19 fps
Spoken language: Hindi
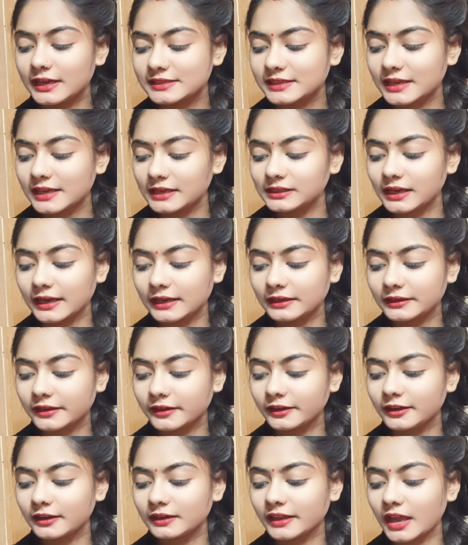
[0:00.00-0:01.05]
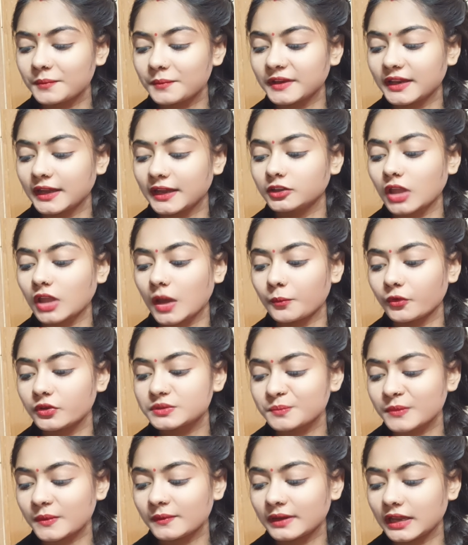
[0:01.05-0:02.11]
इसके अंदर इंग्रेडिएंट क्या मिलेगा तो आपको
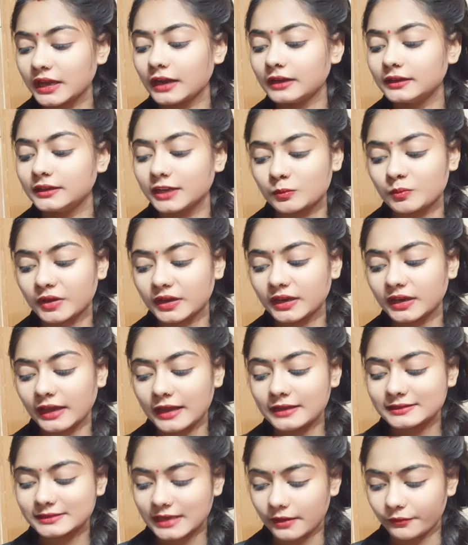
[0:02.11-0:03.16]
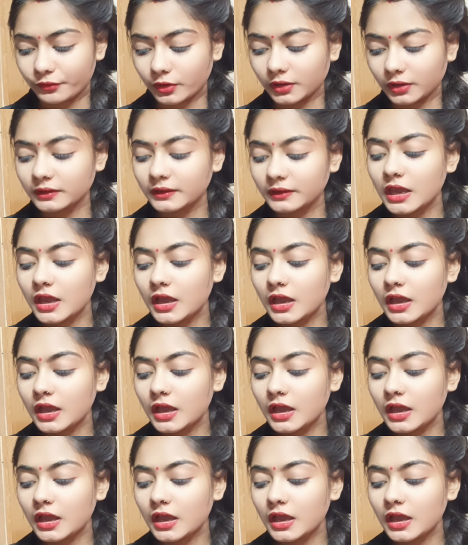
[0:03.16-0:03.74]
इसमें मिलेगा टर्मरिक एंड सेफ्रॉन